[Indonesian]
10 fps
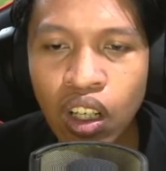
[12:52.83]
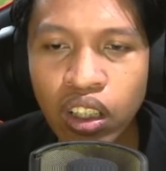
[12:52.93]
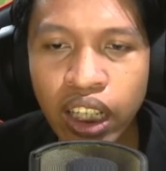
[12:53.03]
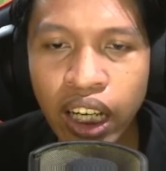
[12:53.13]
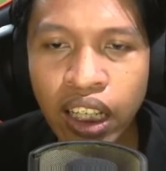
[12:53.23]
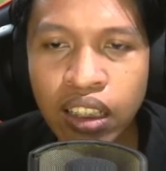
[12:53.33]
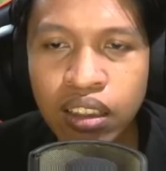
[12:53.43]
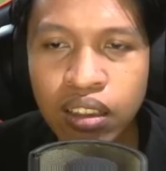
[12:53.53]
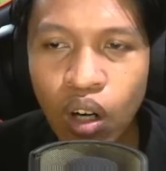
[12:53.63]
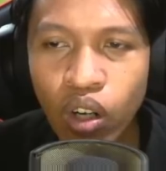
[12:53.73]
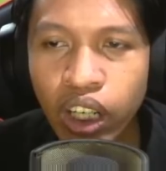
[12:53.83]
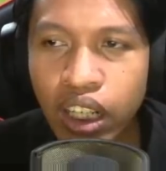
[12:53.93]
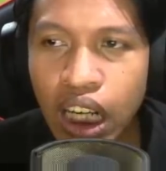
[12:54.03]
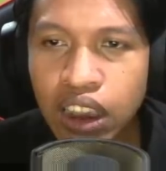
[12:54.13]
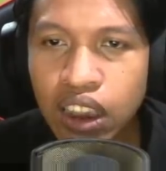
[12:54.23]
Oke, Oke, okay,
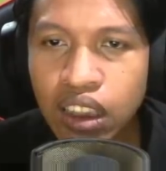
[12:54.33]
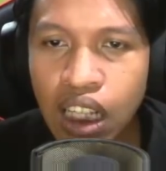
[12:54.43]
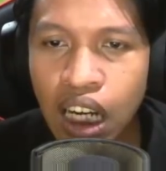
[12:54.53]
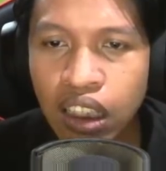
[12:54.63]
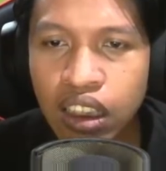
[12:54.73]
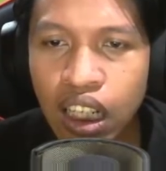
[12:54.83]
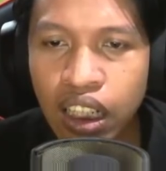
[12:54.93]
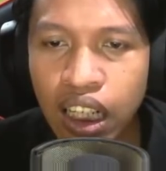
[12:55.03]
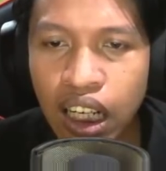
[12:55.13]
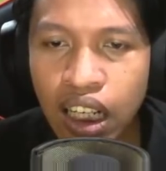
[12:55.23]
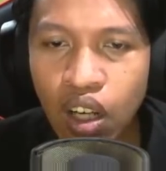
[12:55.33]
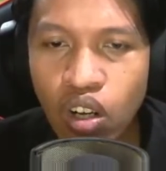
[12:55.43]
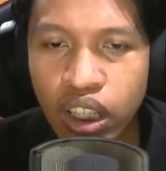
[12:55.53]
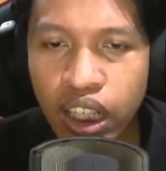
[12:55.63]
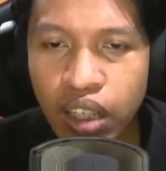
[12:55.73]
nice ditendang, tidak kena. Oke,
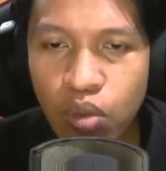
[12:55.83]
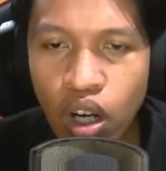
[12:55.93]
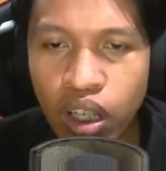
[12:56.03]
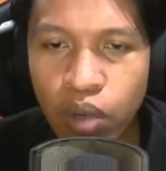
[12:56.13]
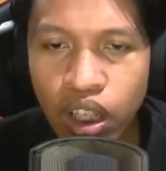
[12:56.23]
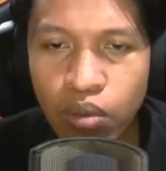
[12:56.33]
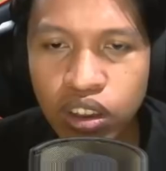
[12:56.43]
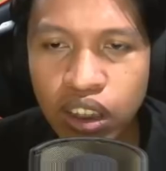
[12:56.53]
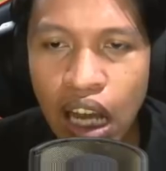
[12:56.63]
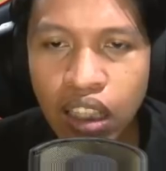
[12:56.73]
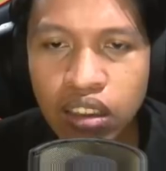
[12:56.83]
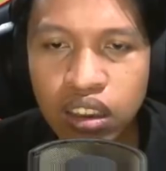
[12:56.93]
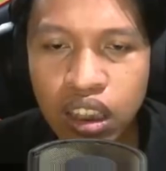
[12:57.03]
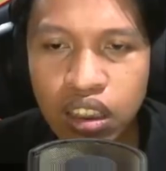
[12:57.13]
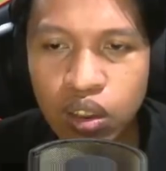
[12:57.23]
okay, come on, come on, come on, cetang,
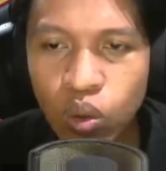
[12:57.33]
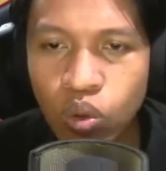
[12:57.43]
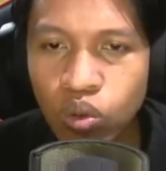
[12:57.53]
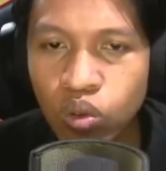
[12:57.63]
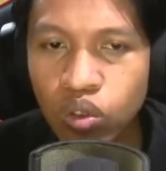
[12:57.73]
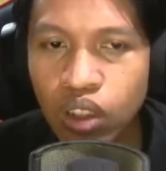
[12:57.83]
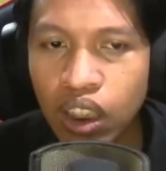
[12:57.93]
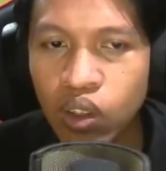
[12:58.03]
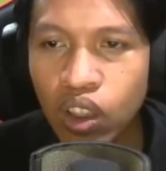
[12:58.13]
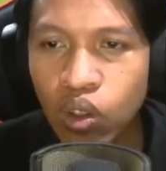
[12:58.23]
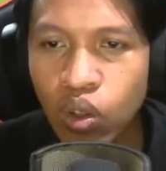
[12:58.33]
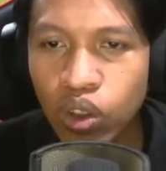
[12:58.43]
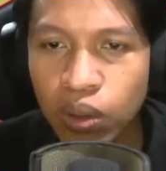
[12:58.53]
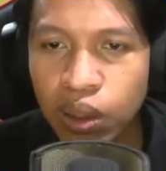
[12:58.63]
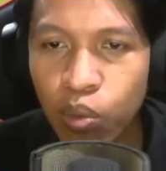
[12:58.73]
ceting, cetung. Let's go, let's
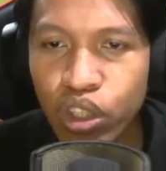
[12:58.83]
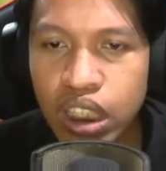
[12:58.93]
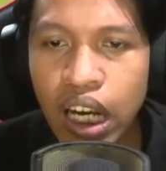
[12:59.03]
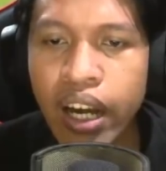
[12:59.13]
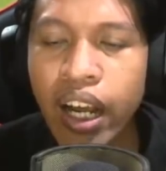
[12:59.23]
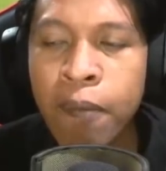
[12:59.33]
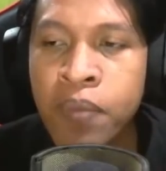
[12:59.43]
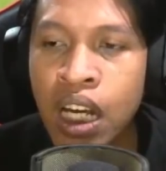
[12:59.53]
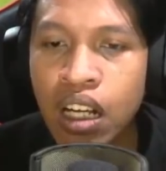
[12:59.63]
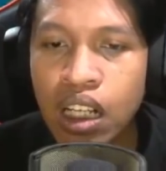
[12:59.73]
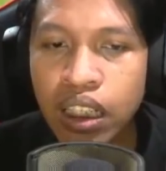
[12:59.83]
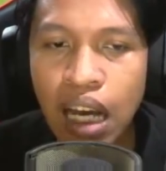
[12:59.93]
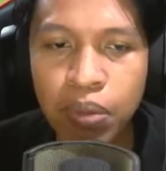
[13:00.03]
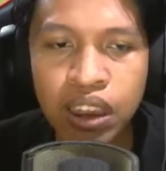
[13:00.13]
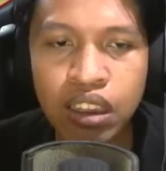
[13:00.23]
go. Sama-sama punya cakar ya.
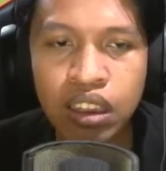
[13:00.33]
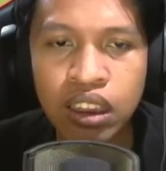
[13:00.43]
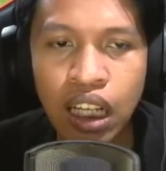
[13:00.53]
Tapi si gesit